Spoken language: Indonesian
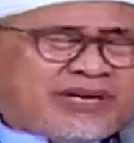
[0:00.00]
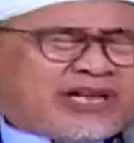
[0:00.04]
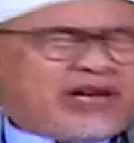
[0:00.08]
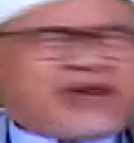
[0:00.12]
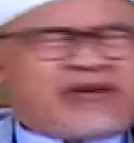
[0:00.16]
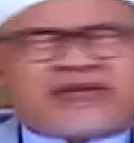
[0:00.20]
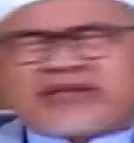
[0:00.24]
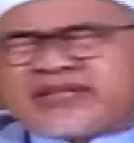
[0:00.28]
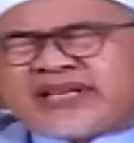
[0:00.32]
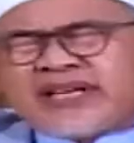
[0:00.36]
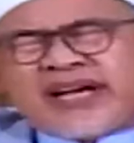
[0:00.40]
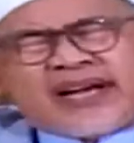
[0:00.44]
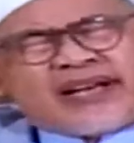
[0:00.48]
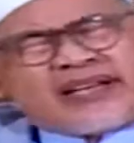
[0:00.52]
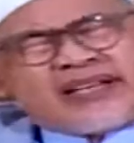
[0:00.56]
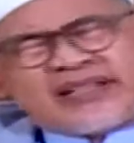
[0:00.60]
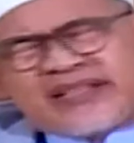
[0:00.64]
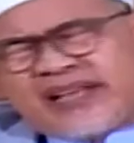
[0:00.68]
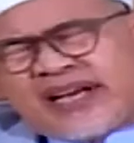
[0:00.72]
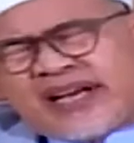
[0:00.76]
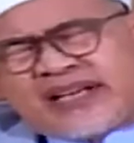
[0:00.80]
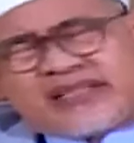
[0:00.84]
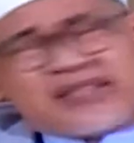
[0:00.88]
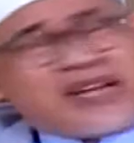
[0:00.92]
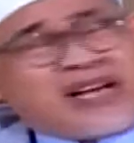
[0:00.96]
Beliau
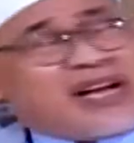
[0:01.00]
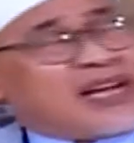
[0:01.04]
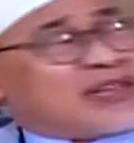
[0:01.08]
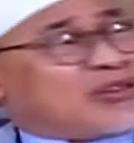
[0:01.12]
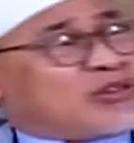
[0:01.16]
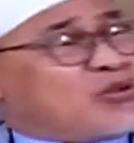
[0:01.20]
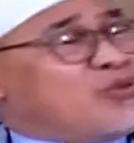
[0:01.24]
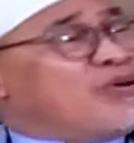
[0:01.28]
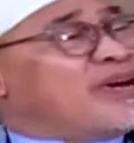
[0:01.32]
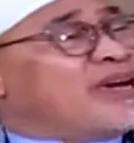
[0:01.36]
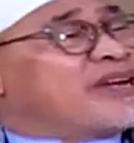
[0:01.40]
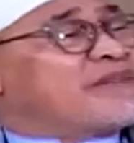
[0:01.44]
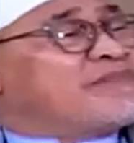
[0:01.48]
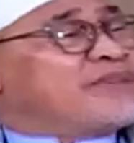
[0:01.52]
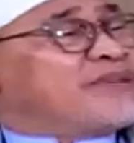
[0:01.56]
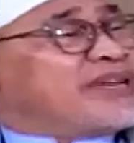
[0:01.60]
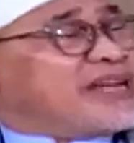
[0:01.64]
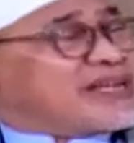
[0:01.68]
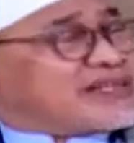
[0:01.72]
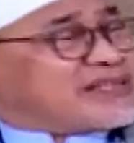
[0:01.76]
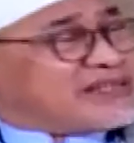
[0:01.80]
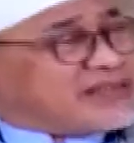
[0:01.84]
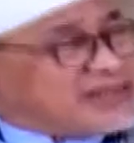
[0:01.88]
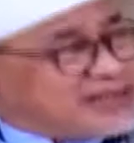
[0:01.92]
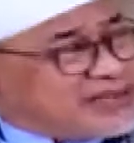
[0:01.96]
sakit yang sangat luar
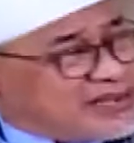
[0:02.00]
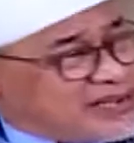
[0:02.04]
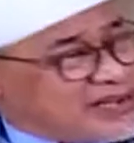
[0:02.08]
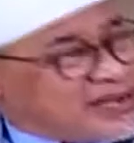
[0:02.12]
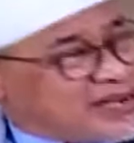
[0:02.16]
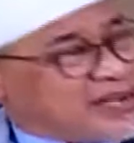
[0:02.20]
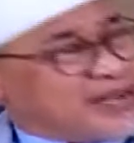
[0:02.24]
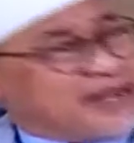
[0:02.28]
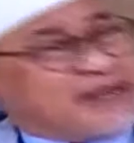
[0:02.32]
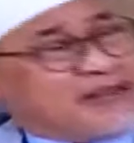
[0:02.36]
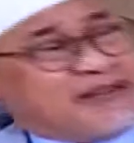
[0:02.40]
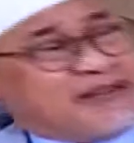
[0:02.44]
biasa.